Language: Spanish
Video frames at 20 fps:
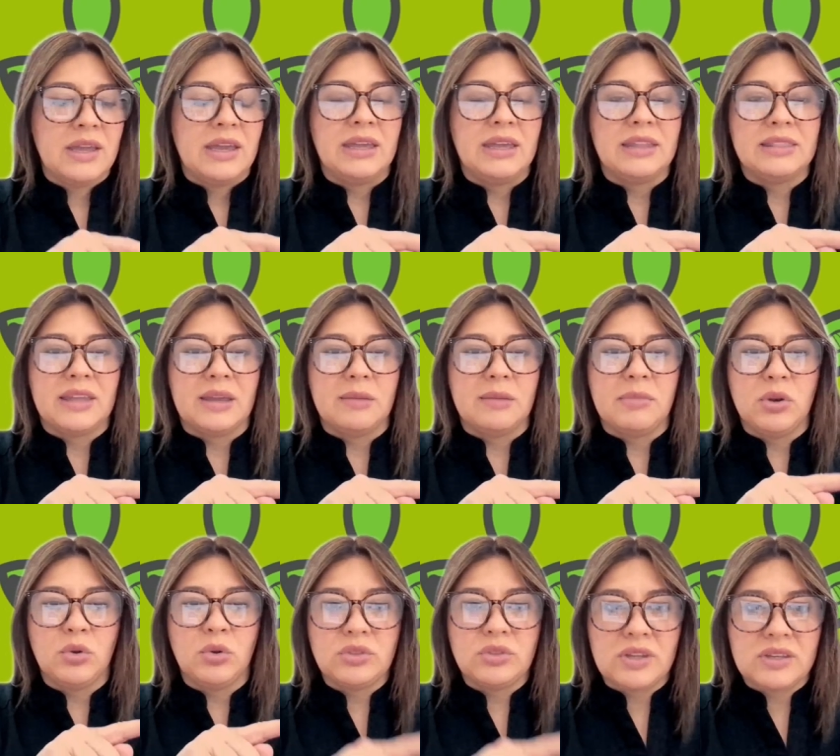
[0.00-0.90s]
en
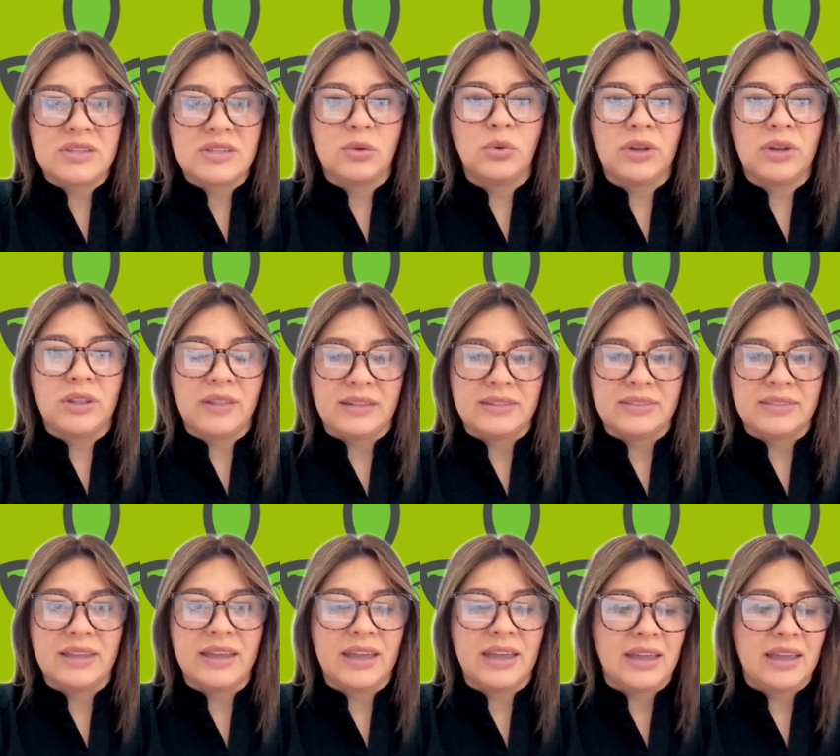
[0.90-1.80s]
términos de seguridad
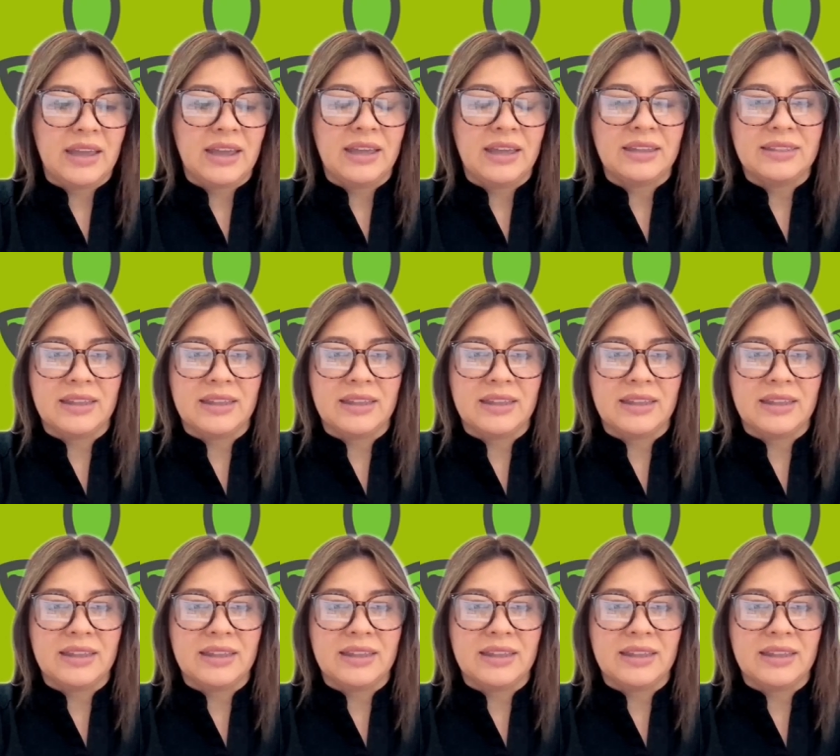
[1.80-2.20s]
de,